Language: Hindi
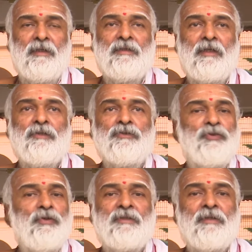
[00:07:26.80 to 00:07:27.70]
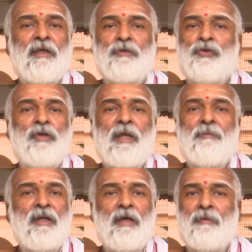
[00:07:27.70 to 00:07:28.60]
इधर सूर्य से सूर्य के
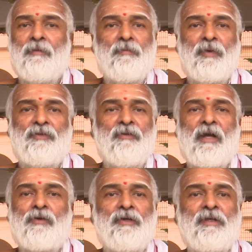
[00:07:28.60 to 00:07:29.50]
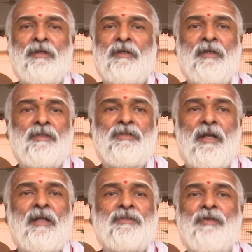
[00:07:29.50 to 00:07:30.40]
बिना पृथ्वी का कोई
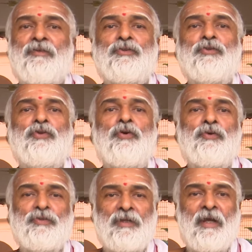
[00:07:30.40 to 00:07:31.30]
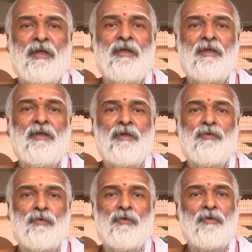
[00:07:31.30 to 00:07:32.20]
चराचर वस्तु जो कुछ है
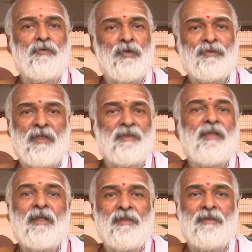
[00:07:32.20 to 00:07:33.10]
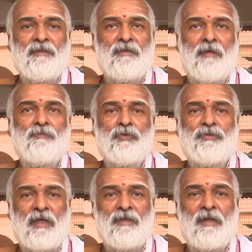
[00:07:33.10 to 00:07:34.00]
वो वो चलता नहीं हम तो
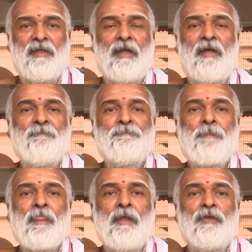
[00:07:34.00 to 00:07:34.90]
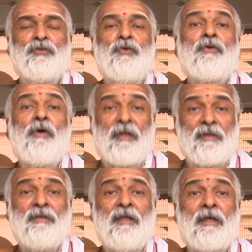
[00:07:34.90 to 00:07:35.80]
जान रही है सूर्य को
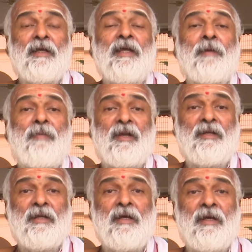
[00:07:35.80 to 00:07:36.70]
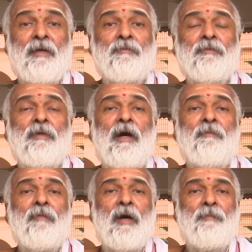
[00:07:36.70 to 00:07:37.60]
अर्घ्य देने का एक प्रक्रिया है हम
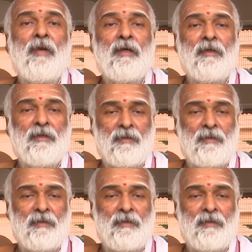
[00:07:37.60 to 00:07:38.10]
हम अपना